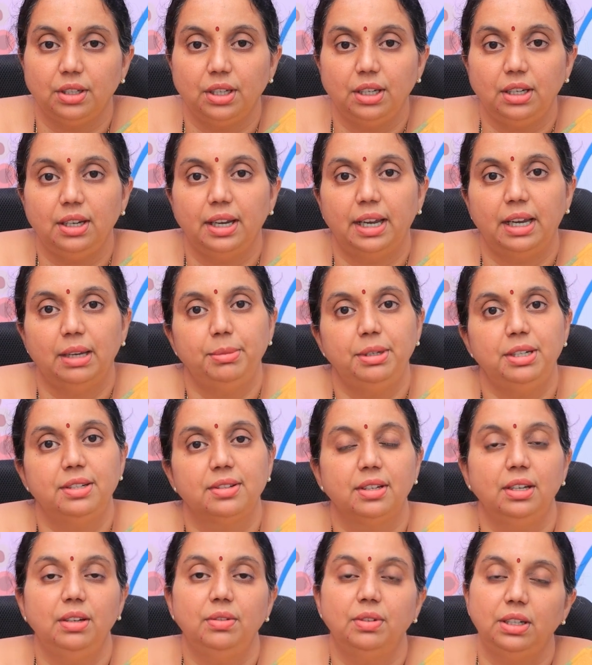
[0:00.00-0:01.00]
ఈ
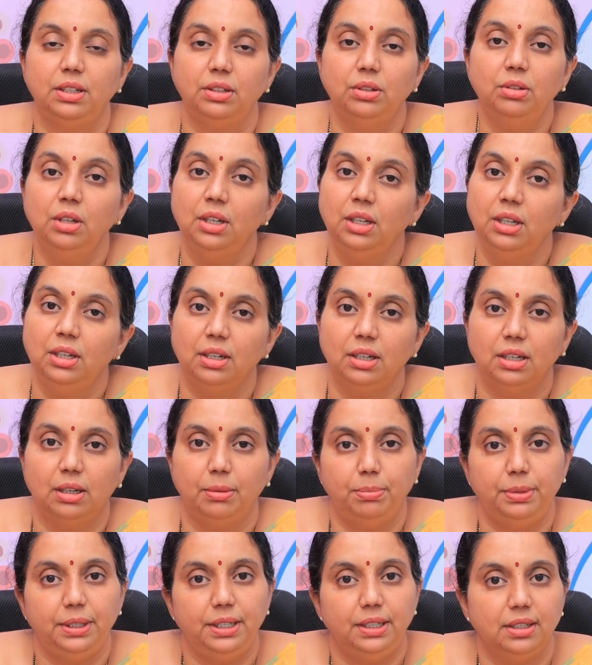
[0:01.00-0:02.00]
హ్యాబిట్స్కి వాళ్ళు
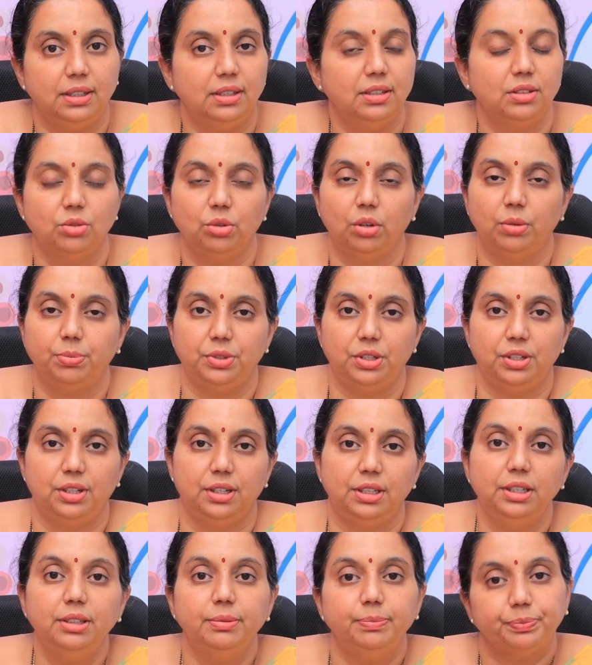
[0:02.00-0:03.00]
కంప్లీట్గా స్టాప్
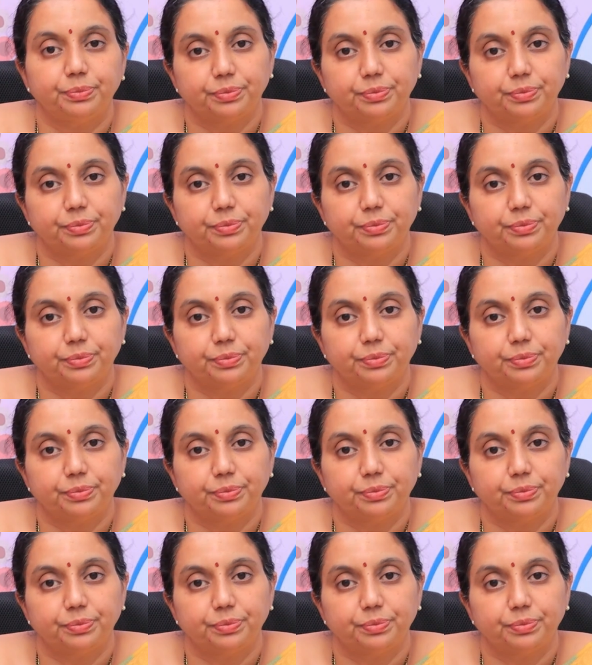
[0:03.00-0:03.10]
చేయాలి